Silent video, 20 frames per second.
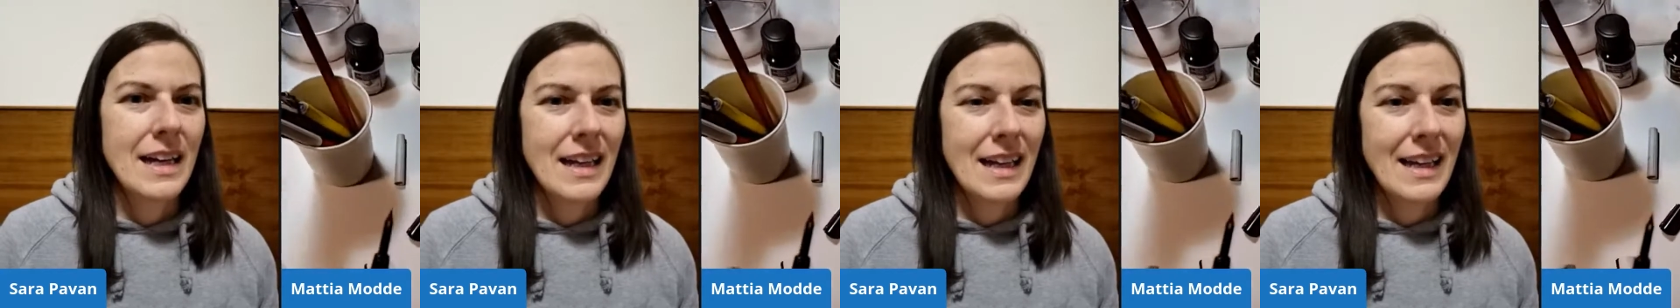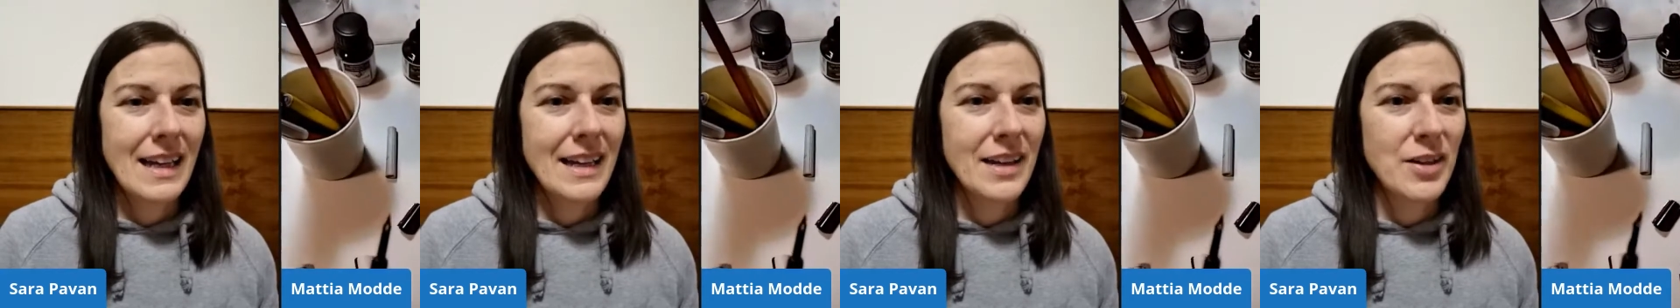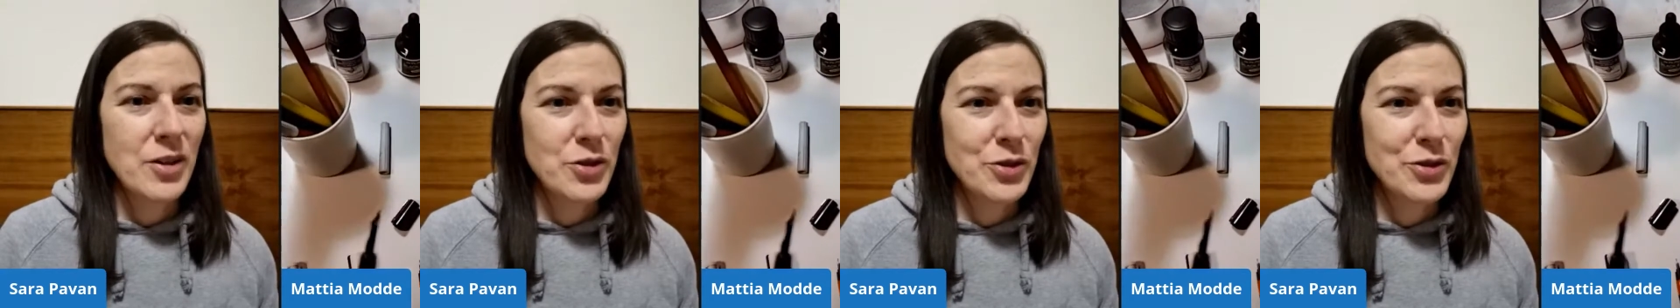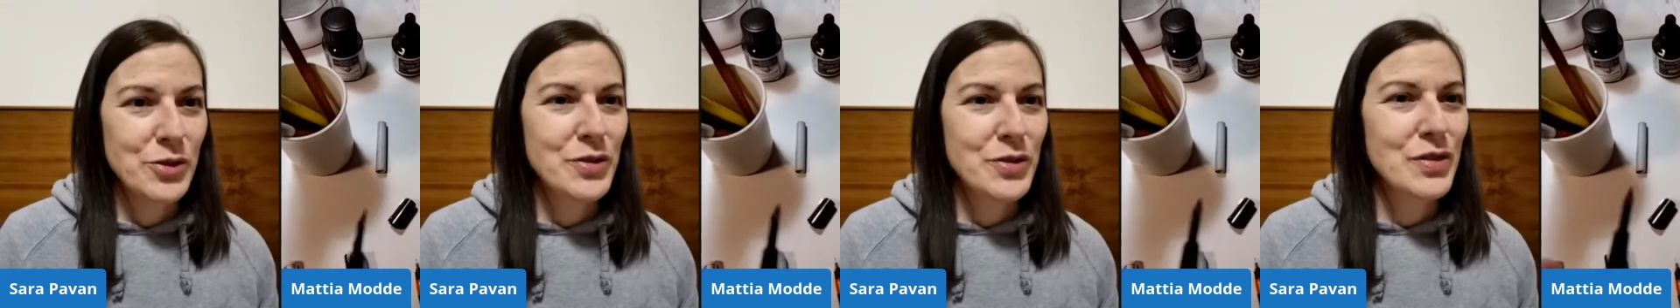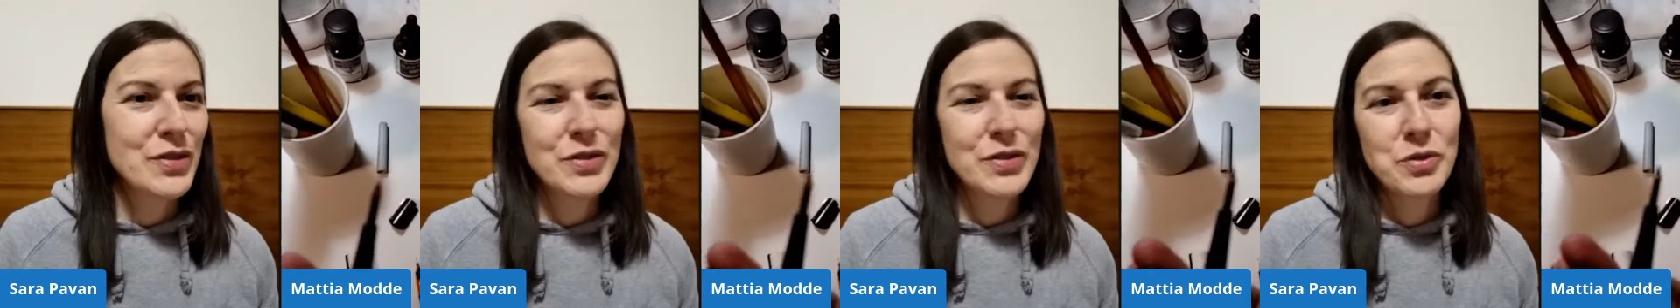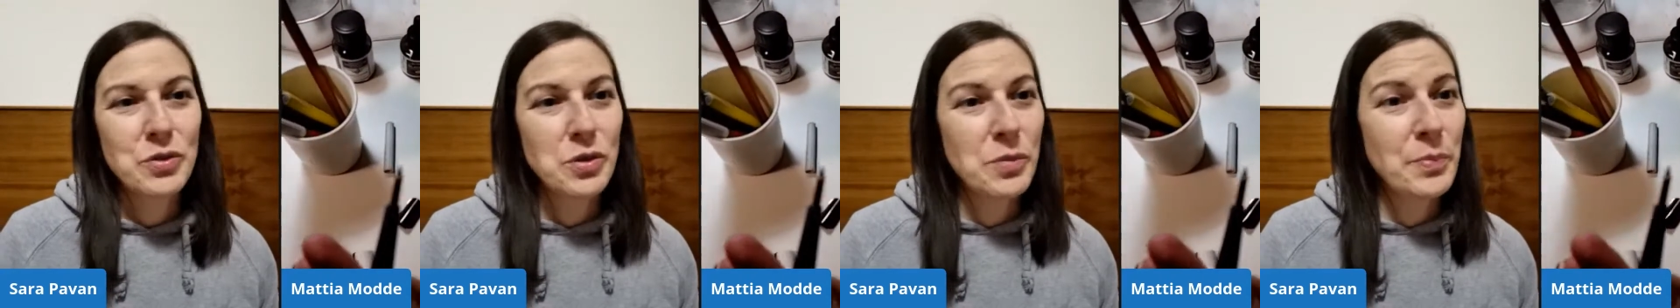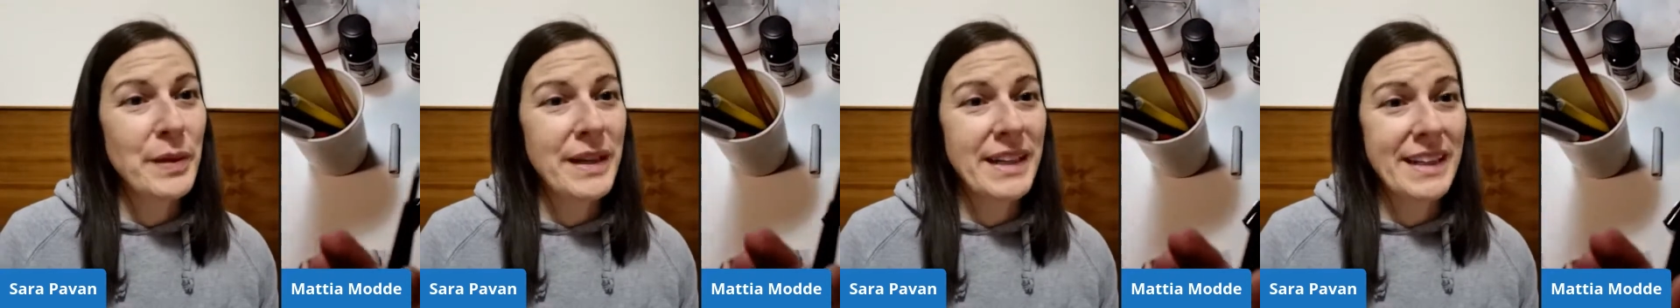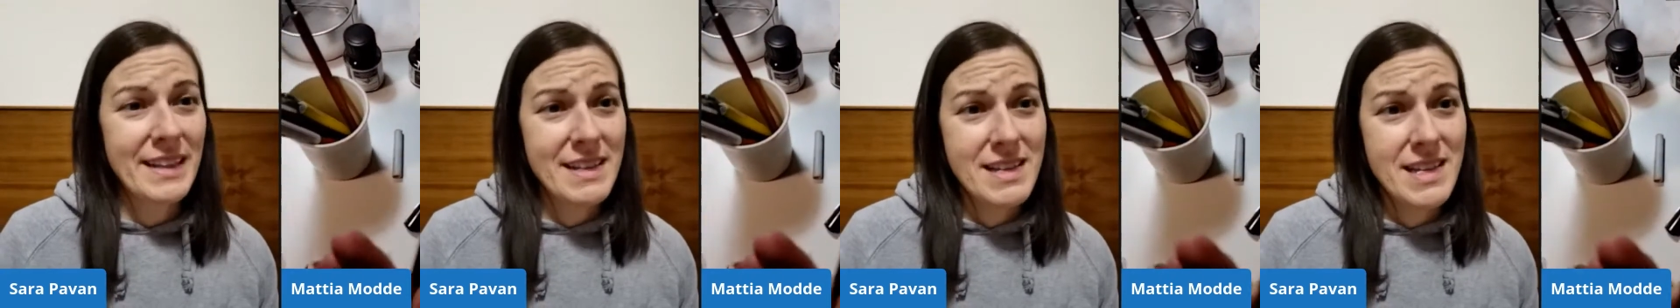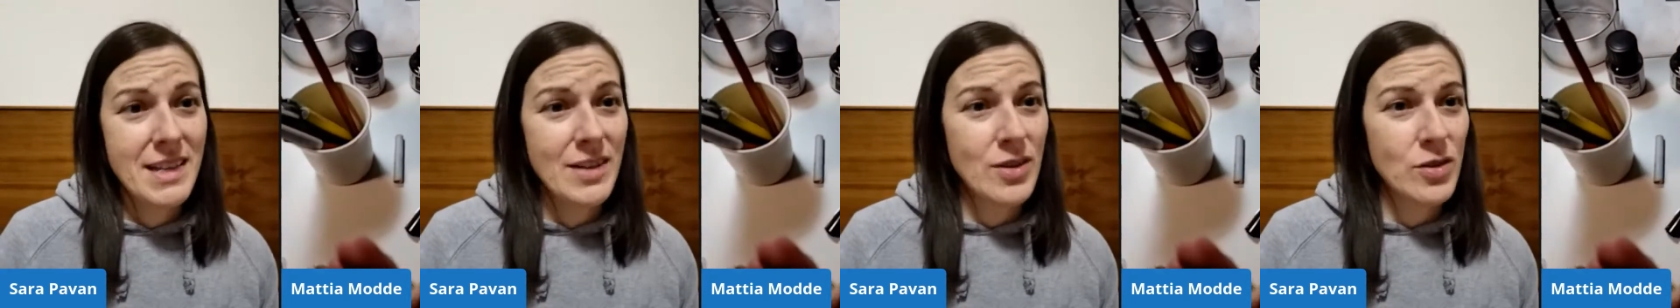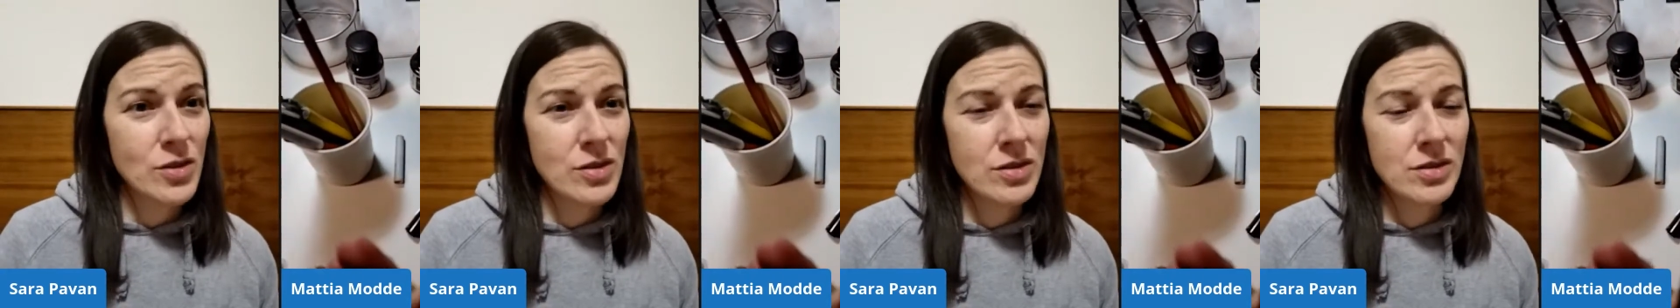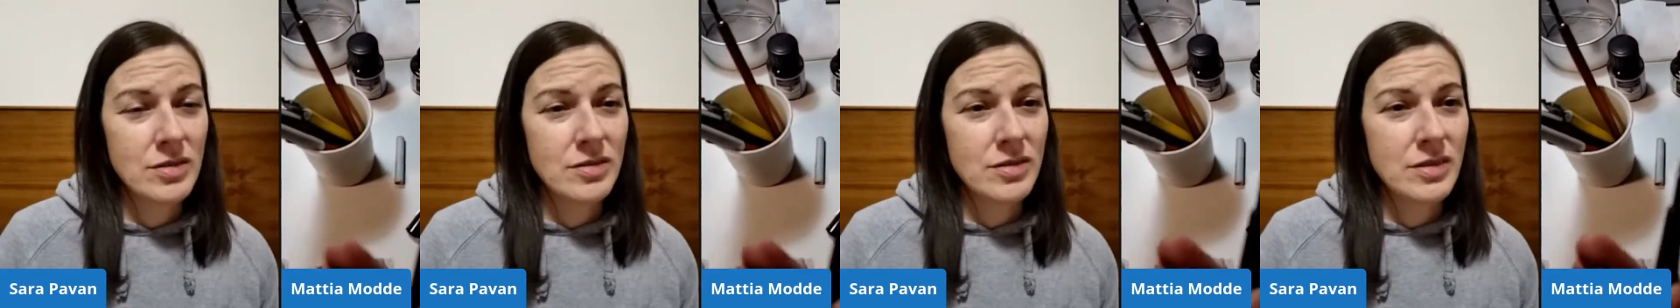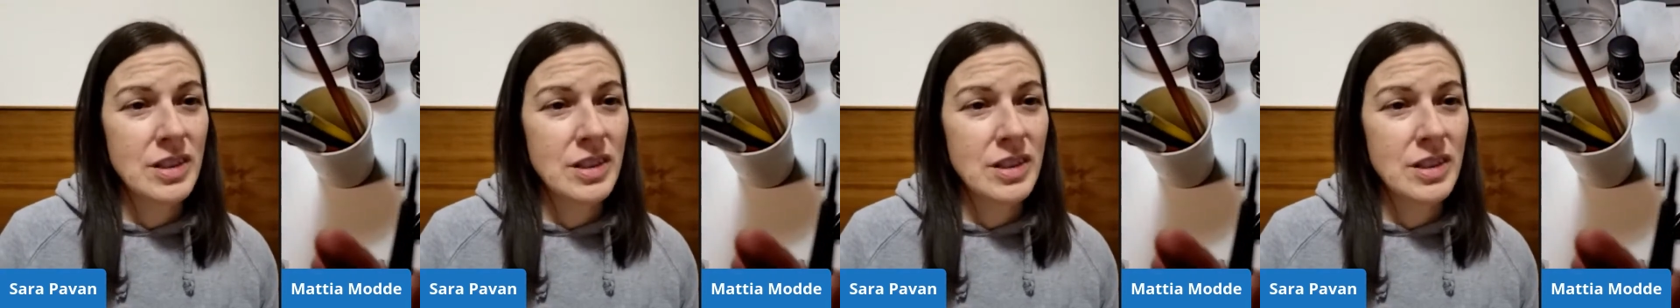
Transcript: Ecco, sul pennino,